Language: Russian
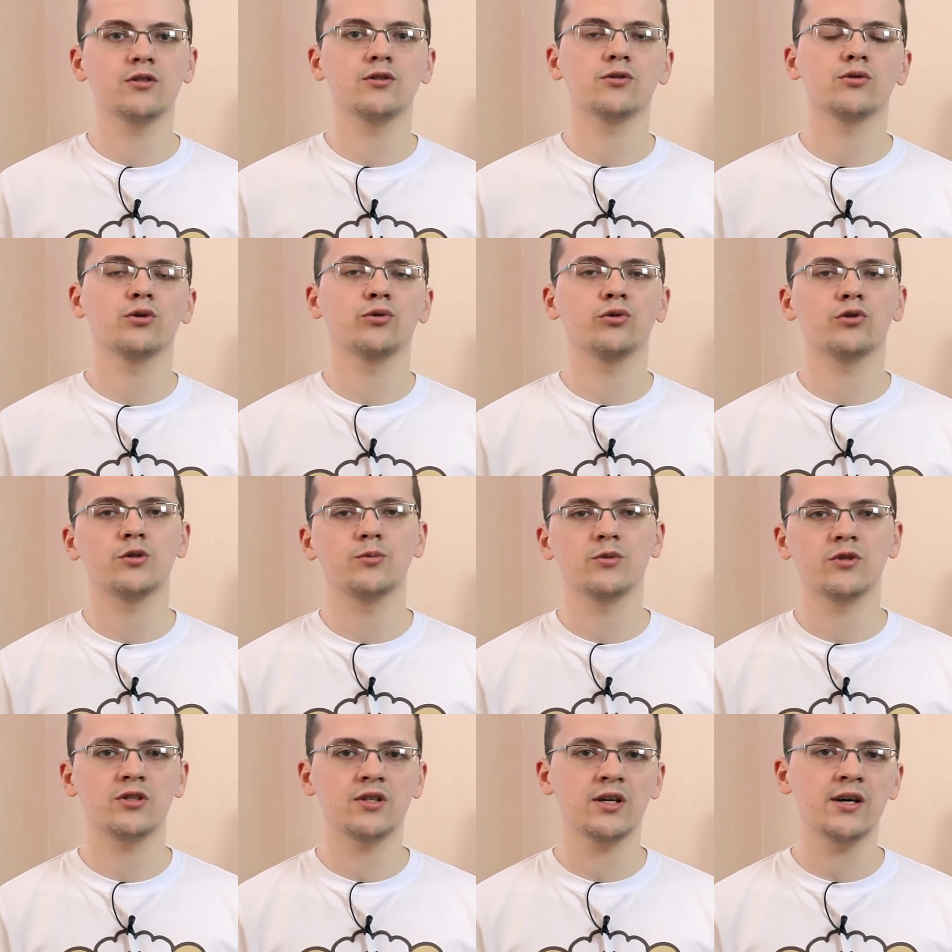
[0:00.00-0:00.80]

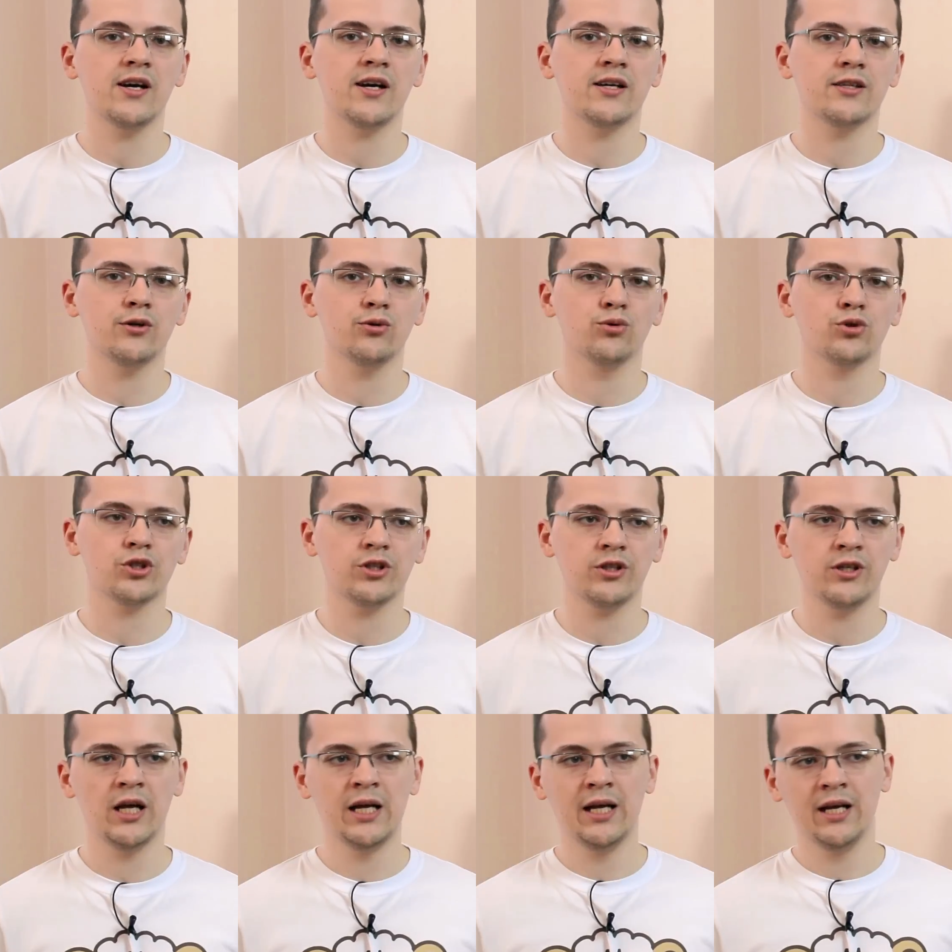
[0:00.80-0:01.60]
980 i они
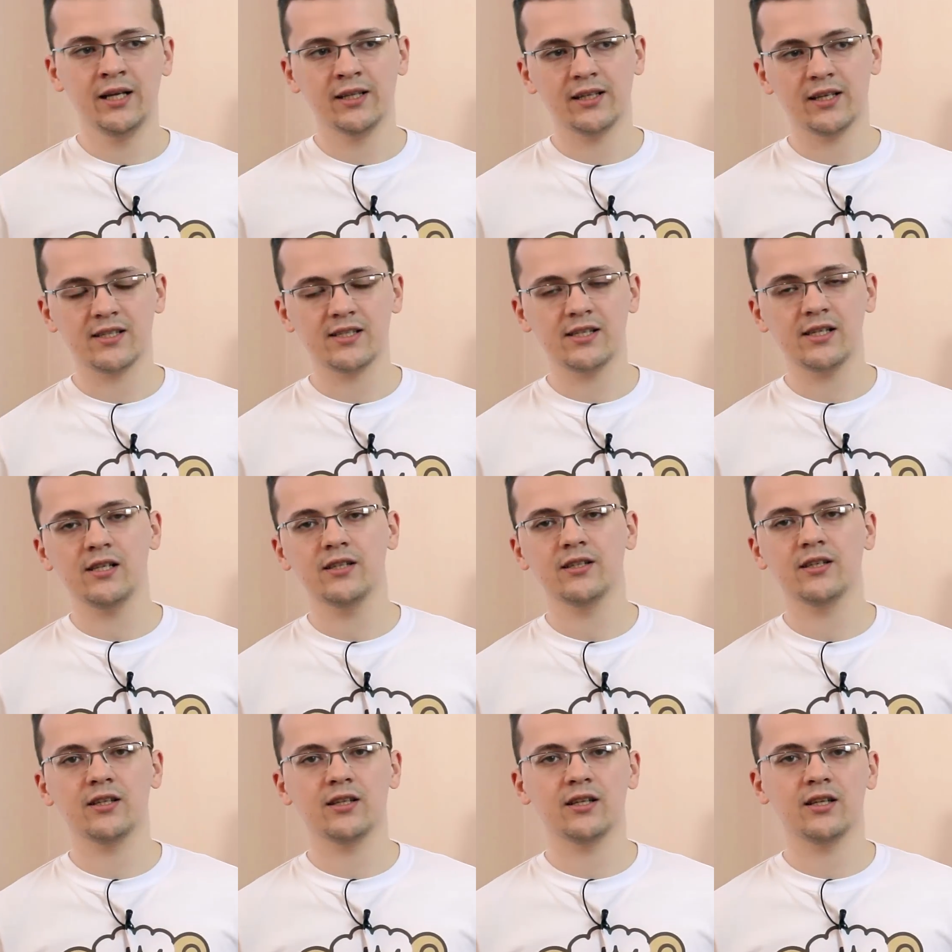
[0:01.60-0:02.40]
уже
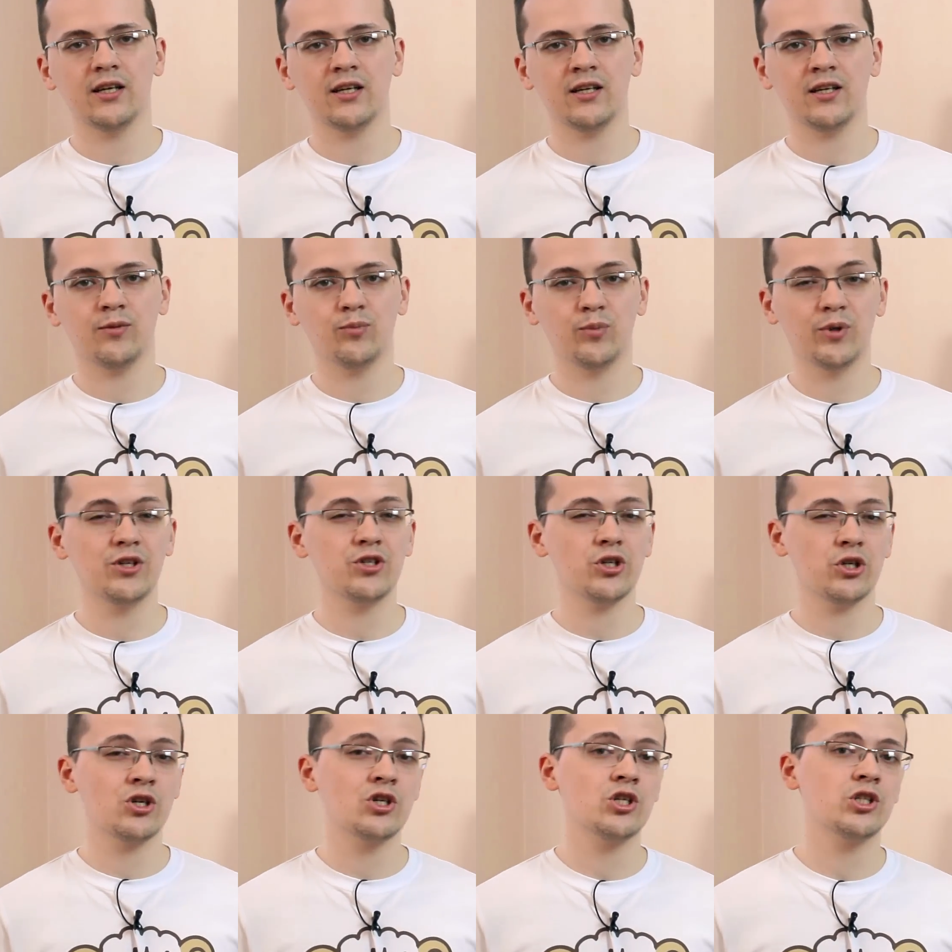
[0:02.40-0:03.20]
нацелены на
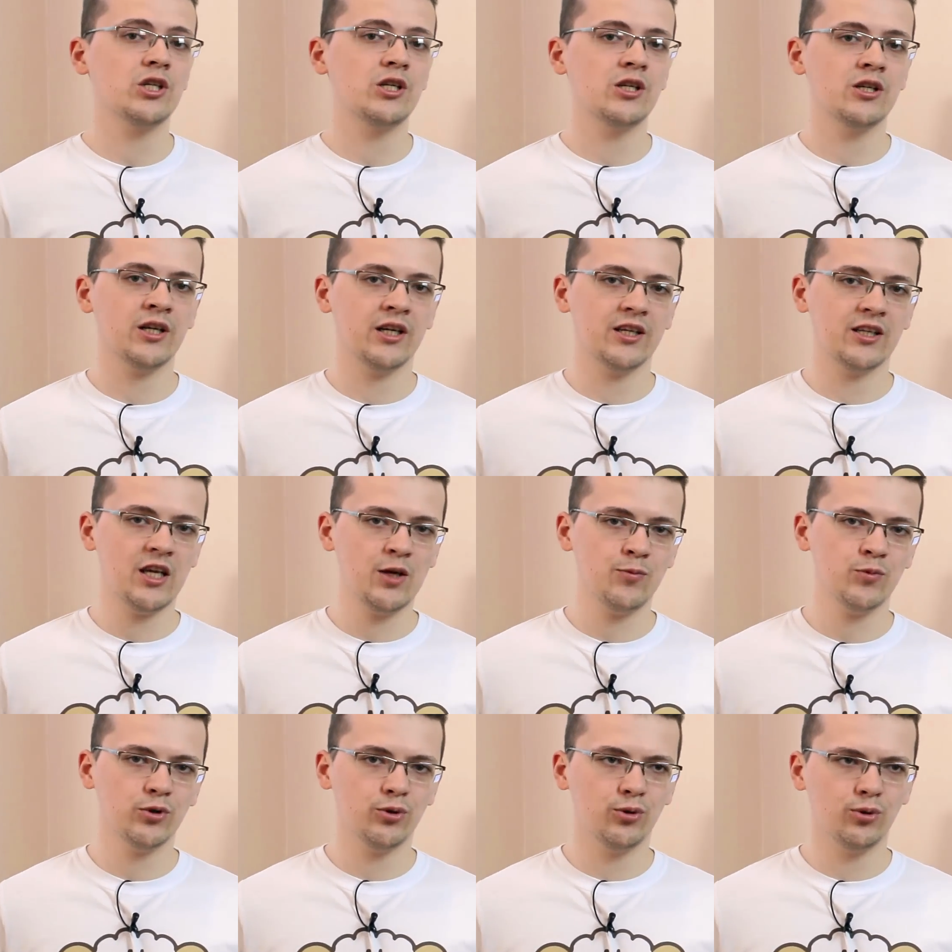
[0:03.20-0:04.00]
ближе к 4К
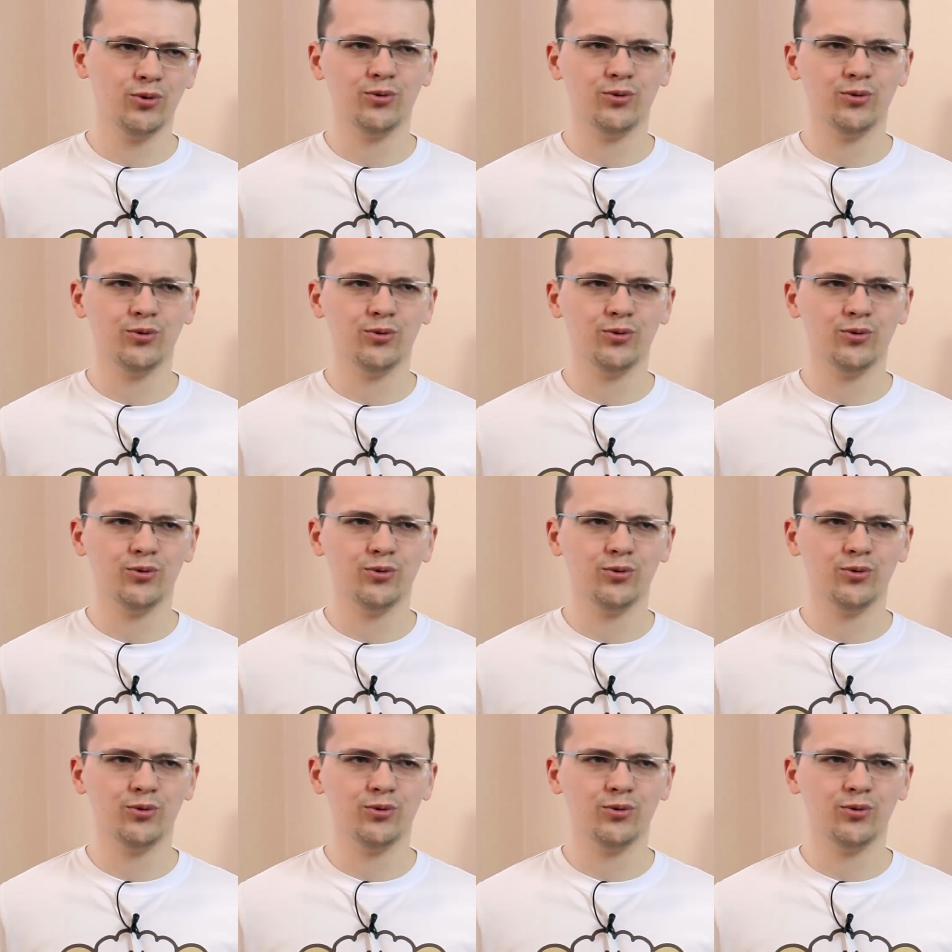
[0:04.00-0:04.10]
геймингу.